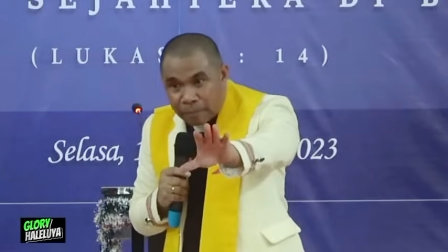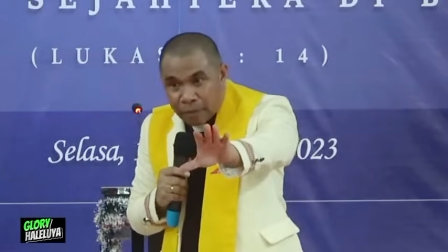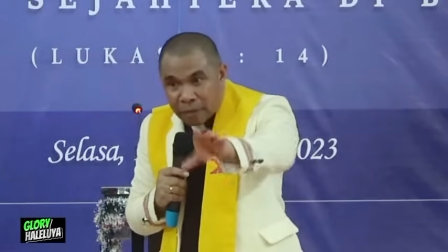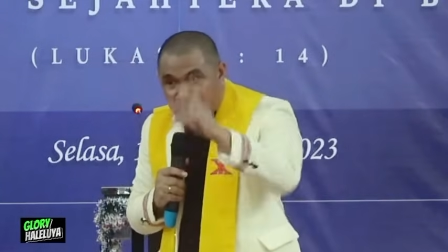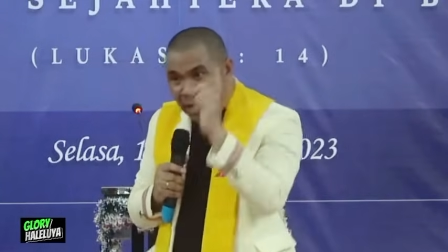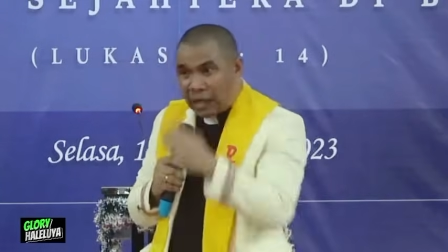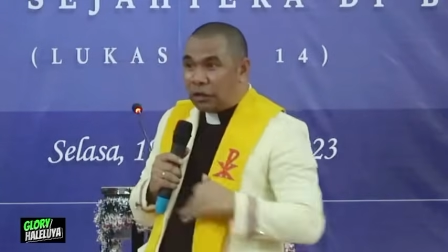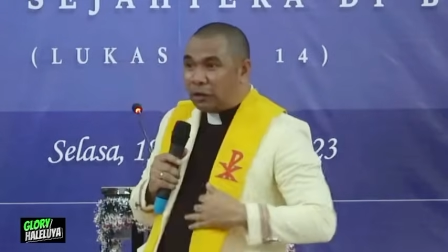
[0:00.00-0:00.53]

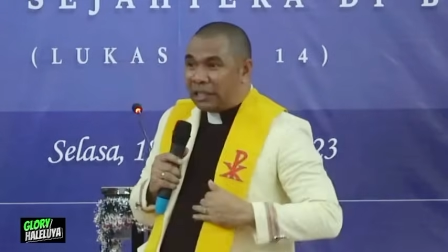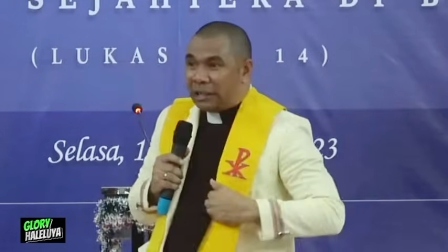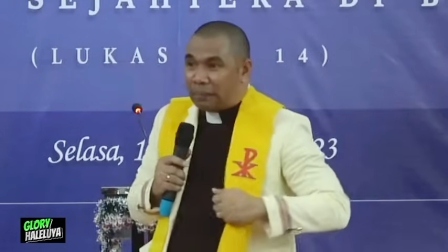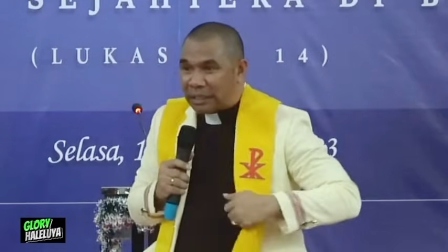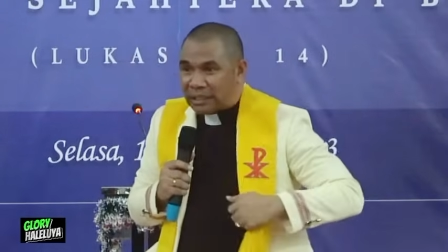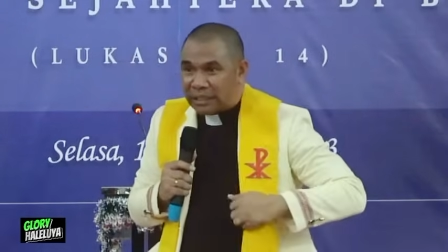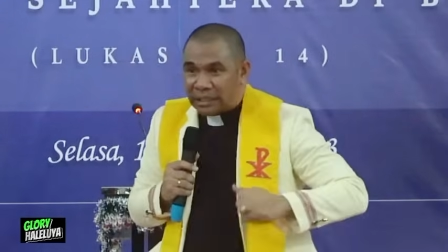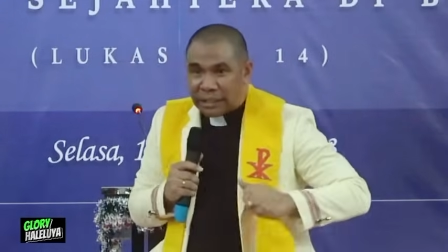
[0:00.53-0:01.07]
Dan kalau dia
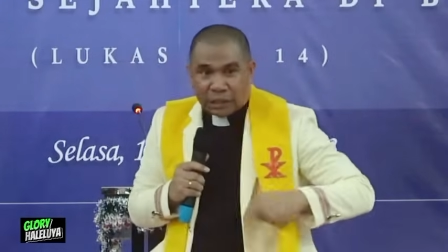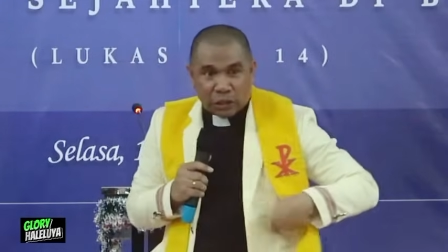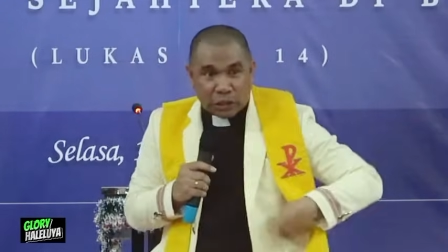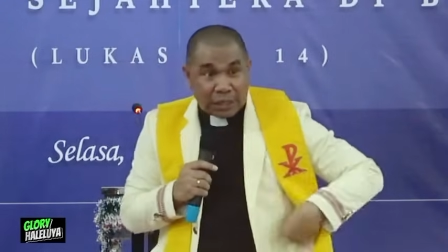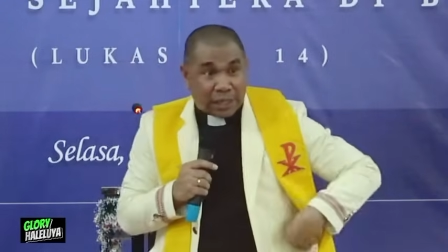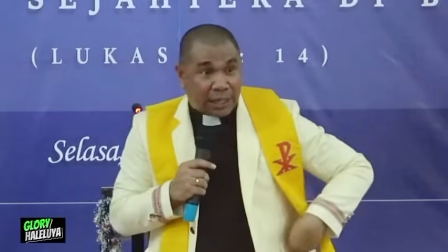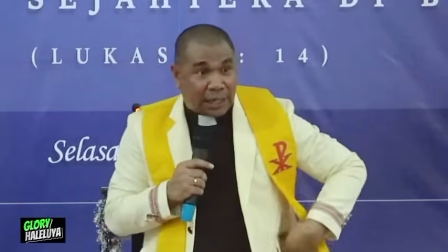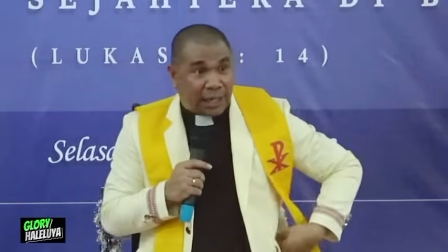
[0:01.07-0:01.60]
berzina,
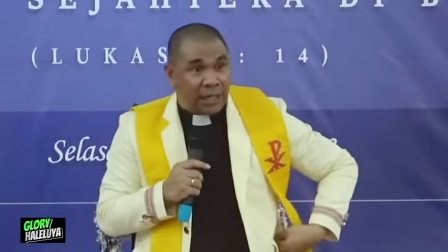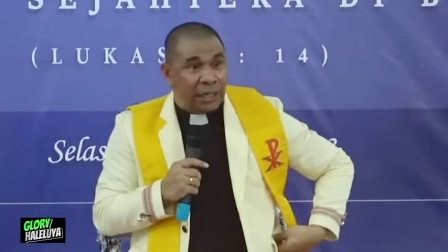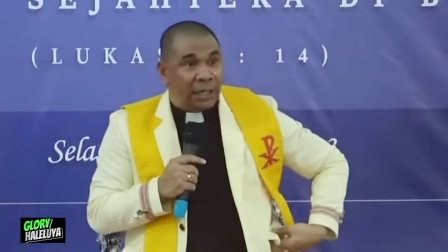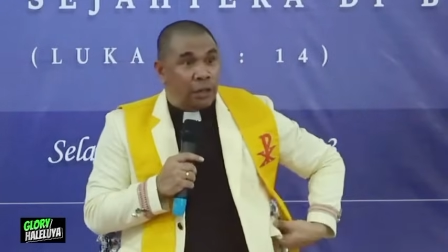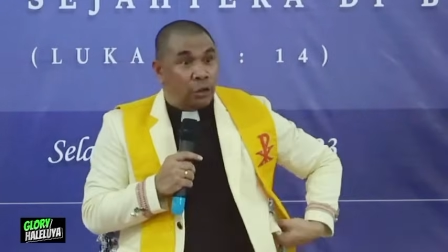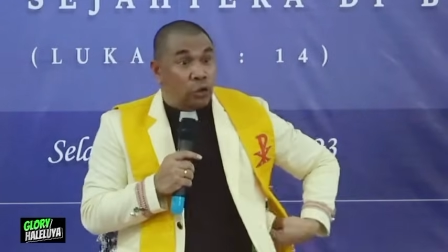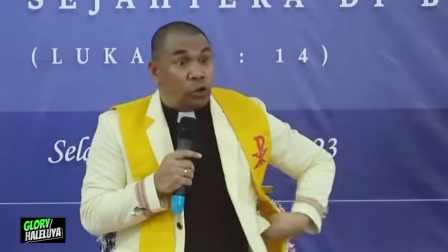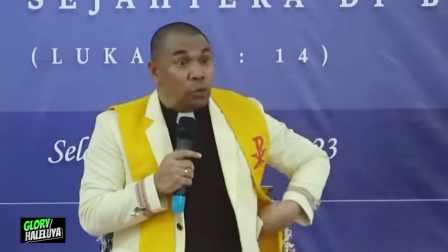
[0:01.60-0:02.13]
saudara,
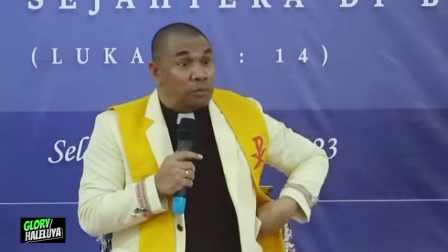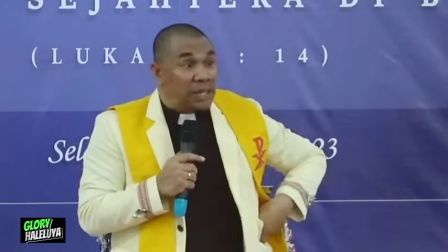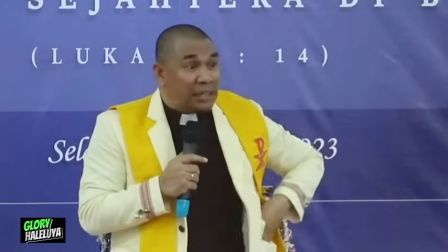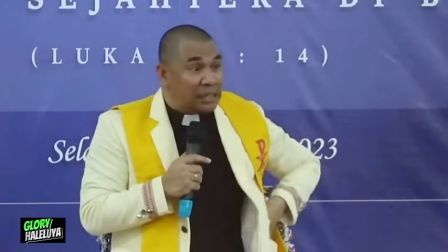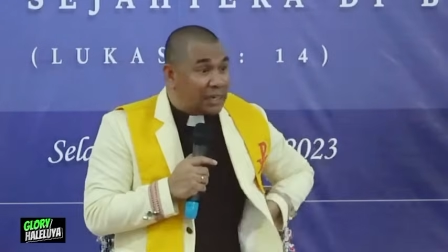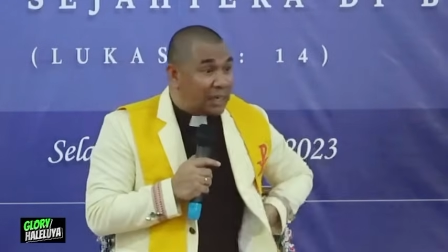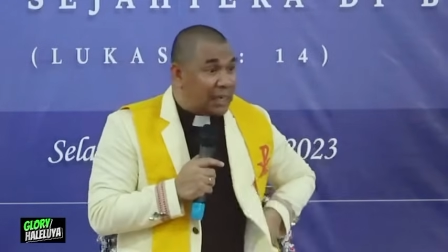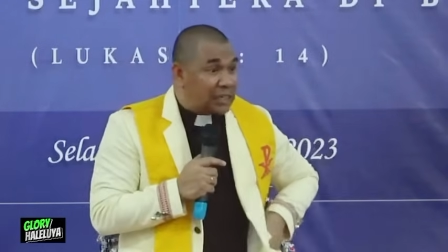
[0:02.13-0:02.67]
hukumnya
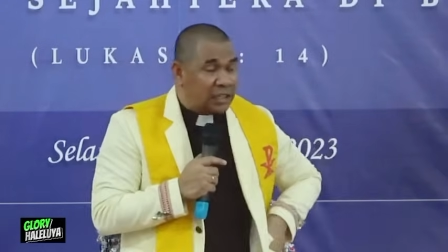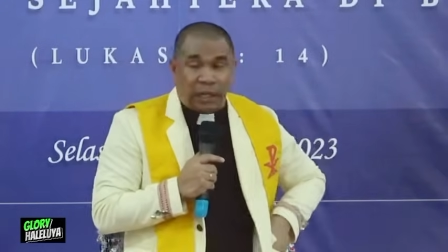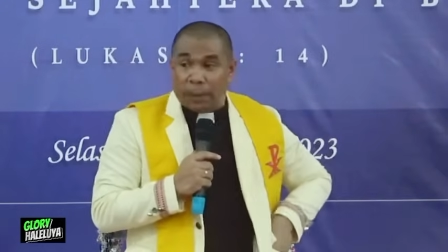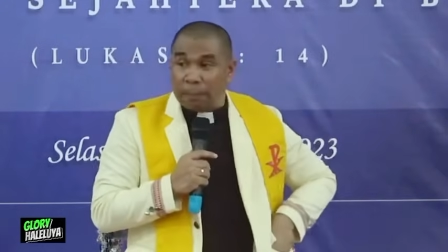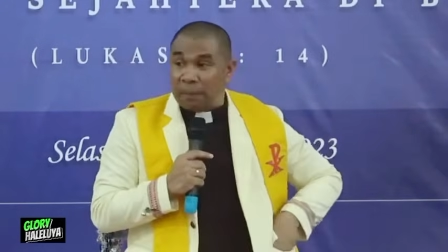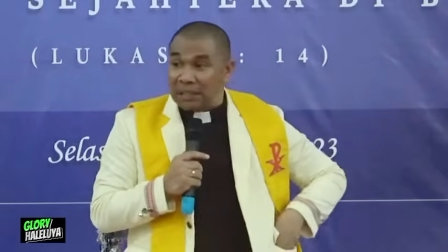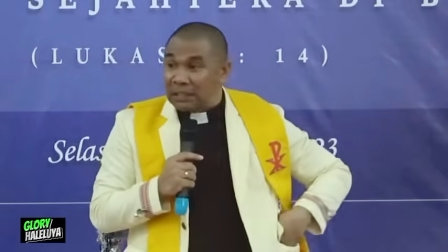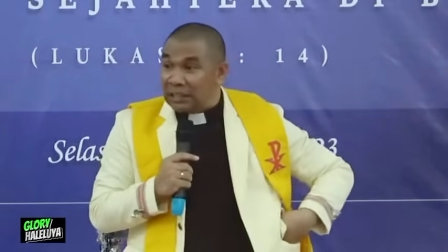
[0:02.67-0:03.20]
jelas.
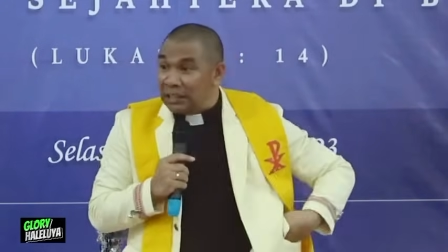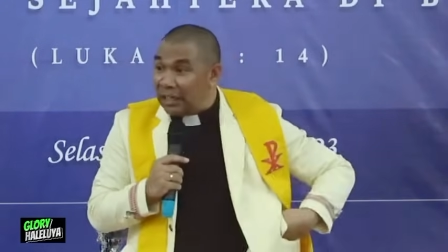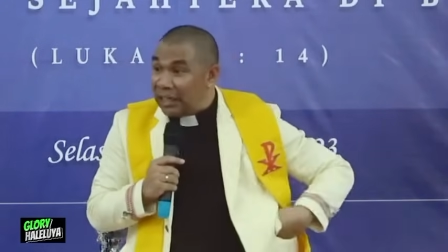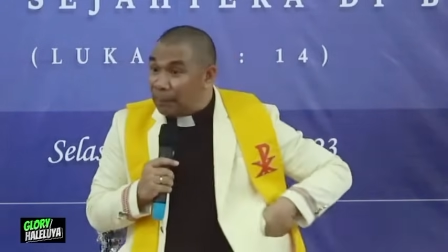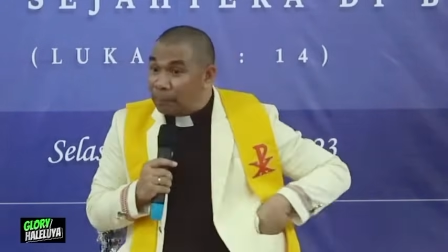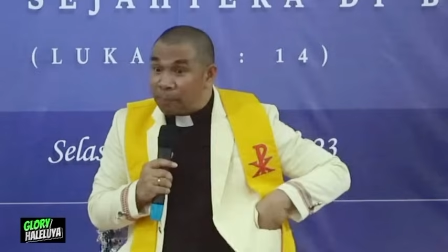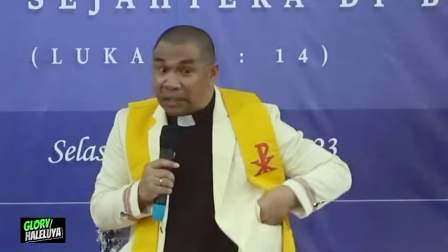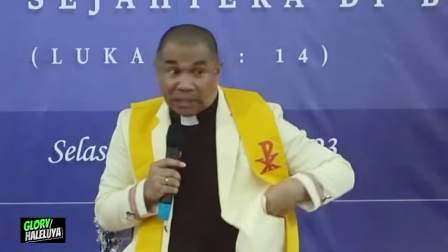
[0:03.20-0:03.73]
Pasti
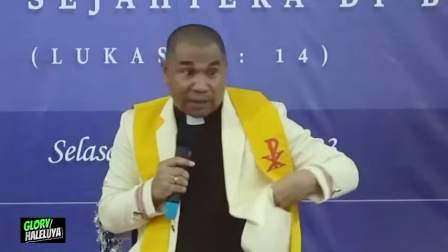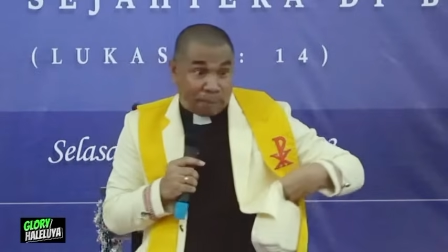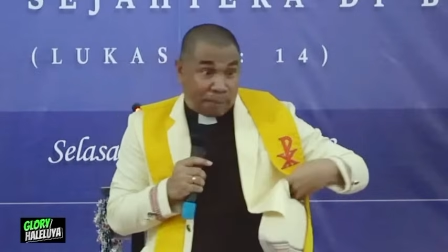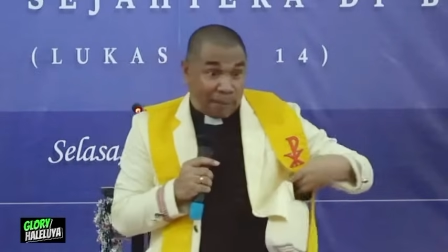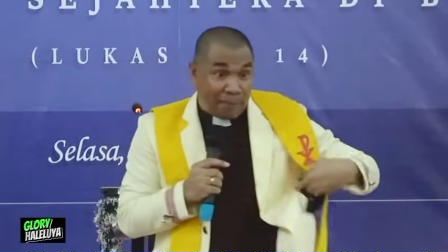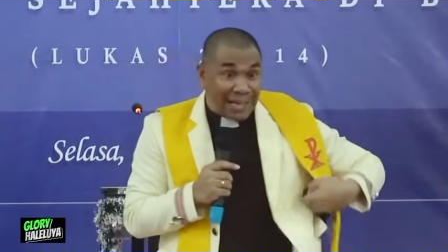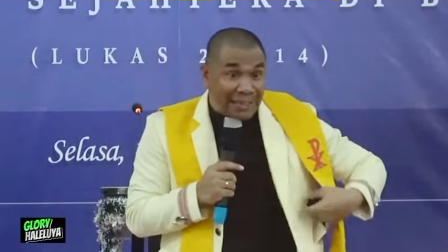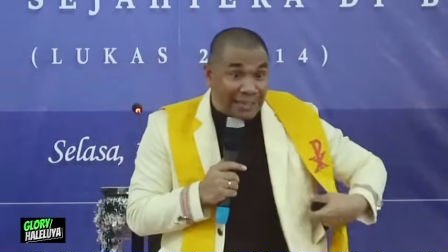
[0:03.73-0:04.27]
dilempar
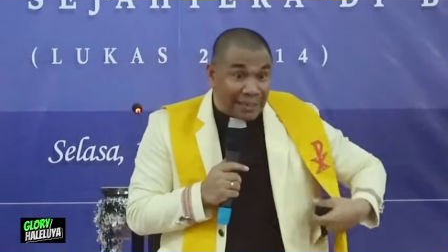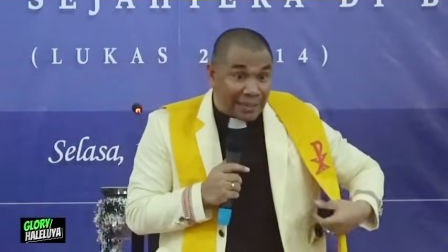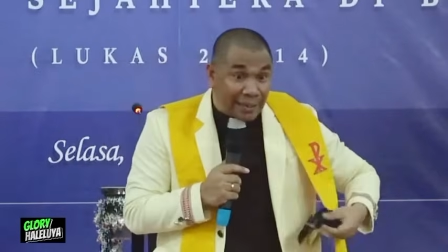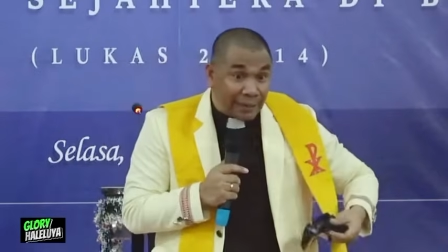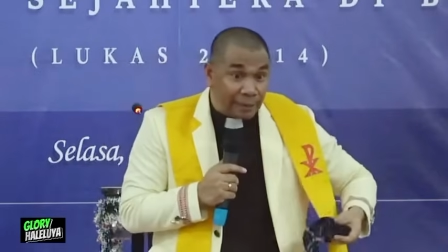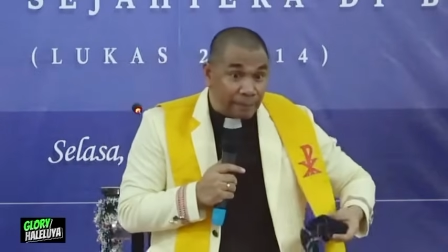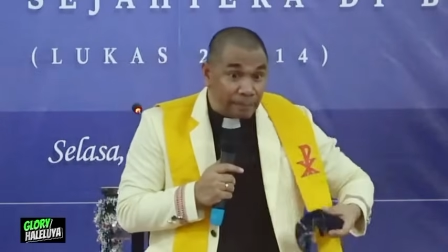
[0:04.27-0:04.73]
sampai mati kan.